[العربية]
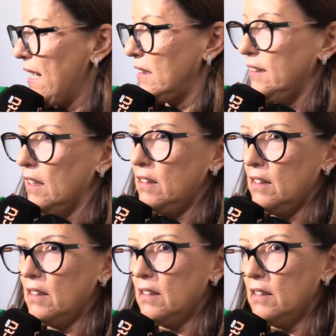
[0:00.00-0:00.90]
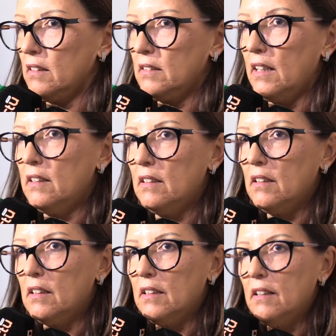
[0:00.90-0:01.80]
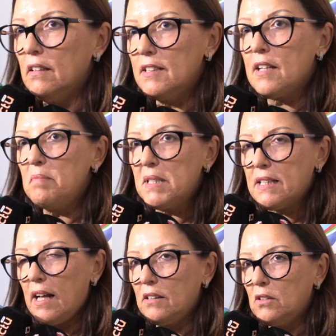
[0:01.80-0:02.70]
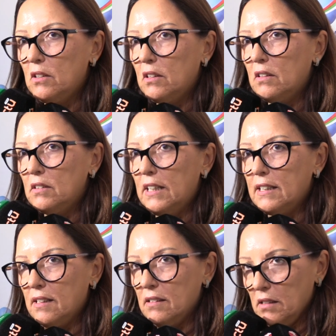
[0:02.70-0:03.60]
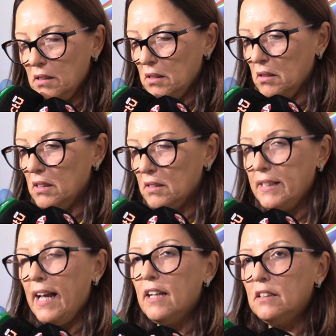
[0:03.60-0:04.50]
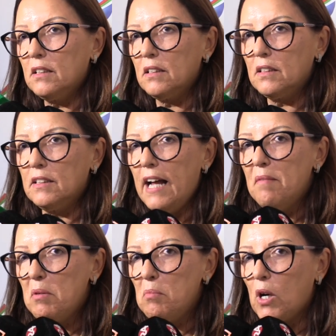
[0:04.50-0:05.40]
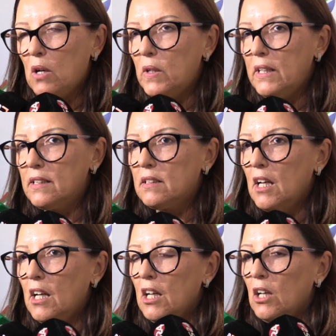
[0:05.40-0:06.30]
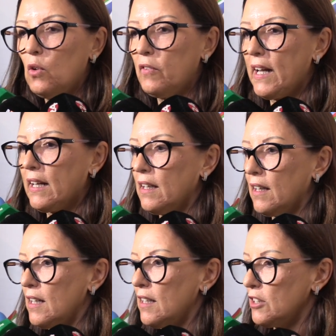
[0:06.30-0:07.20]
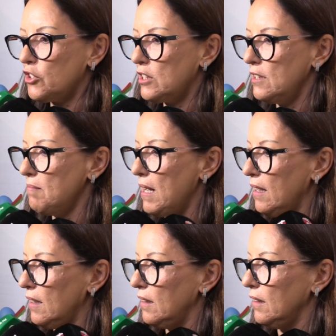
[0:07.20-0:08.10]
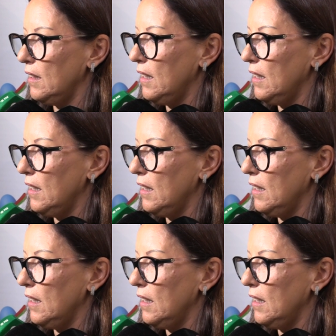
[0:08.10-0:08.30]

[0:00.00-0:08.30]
آه، ديال آه، ديال لي زادمينستراتور ديال الاتحاد العام للمقاولات هو في الحقيقه اجتماع